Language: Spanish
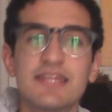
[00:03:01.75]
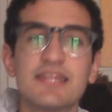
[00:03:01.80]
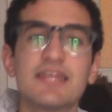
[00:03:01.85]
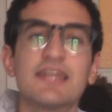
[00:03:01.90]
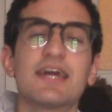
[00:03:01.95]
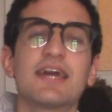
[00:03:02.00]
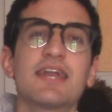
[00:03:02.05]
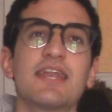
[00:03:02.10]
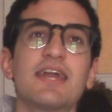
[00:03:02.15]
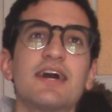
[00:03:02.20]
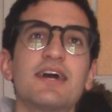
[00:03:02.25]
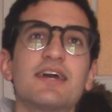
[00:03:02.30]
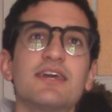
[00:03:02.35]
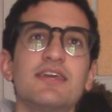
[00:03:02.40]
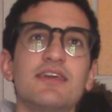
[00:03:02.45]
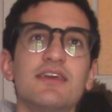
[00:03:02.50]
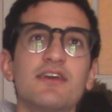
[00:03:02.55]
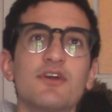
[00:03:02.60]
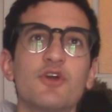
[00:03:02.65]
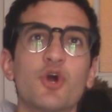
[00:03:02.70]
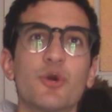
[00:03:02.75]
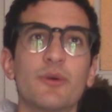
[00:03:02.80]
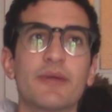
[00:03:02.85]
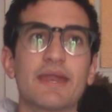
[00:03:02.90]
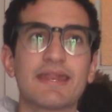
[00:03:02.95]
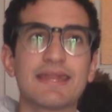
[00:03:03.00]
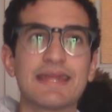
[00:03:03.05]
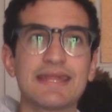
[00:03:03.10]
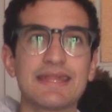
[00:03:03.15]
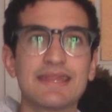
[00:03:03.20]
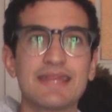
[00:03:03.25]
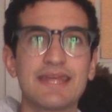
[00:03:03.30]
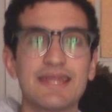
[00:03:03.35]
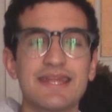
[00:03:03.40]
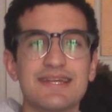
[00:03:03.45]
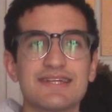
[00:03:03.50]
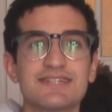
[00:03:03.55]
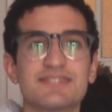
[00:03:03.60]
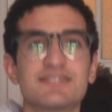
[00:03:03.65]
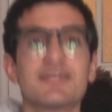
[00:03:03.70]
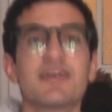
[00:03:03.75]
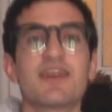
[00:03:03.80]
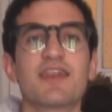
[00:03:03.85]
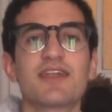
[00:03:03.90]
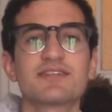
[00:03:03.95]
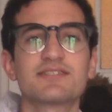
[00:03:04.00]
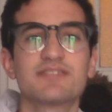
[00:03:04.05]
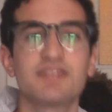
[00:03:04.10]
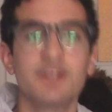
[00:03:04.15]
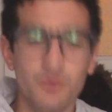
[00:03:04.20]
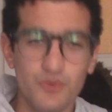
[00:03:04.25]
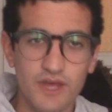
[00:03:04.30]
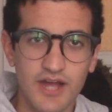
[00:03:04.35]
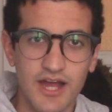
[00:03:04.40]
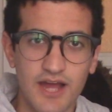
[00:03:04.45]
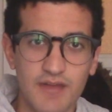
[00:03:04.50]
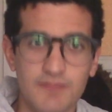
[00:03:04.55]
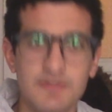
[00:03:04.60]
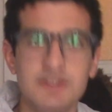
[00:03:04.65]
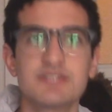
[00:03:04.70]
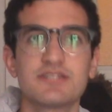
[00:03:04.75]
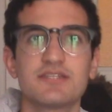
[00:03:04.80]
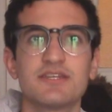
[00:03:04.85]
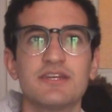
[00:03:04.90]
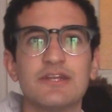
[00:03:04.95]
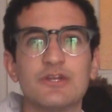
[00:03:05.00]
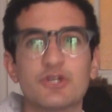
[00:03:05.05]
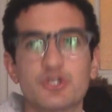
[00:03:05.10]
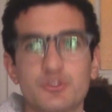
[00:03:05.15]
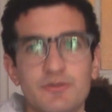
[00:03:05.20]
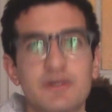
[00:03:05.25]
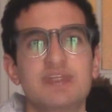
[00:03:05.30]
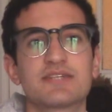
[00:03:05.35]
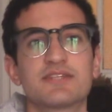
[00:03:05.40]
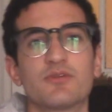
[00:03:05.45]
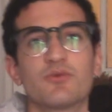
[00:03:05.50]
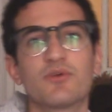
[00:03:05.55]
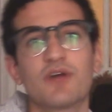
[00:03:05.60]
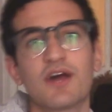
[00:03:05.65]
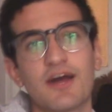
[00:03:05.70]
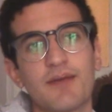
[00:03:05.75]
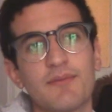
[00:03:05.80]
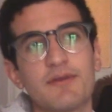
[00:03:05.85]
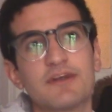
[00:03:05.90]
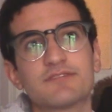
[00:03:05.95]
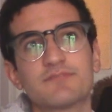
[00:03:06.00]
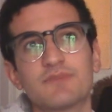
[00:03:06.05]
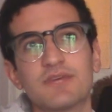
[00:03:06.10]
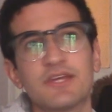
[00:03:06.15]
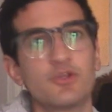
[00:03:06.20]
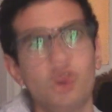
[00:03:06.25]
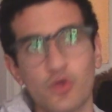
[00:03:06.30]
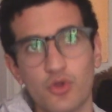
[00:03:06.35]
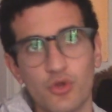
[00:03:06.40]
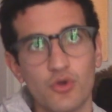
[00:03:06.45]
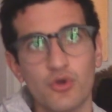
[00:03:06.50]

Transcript: tirana y gobernante de las tierras de Nunca Jamás y los mares de Nunca Jamás. Y todo